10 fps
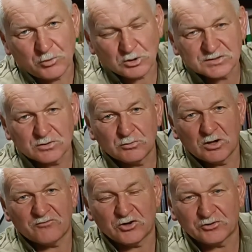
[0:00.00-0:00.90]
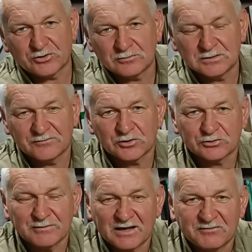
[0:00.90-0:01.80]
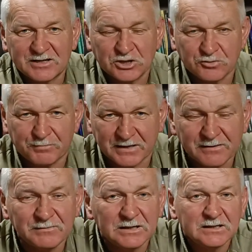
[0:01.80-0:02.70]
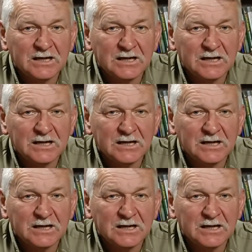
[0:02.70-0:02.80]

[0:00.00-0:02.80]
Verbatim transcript: Polską wiodą, wiodą jak widać prym,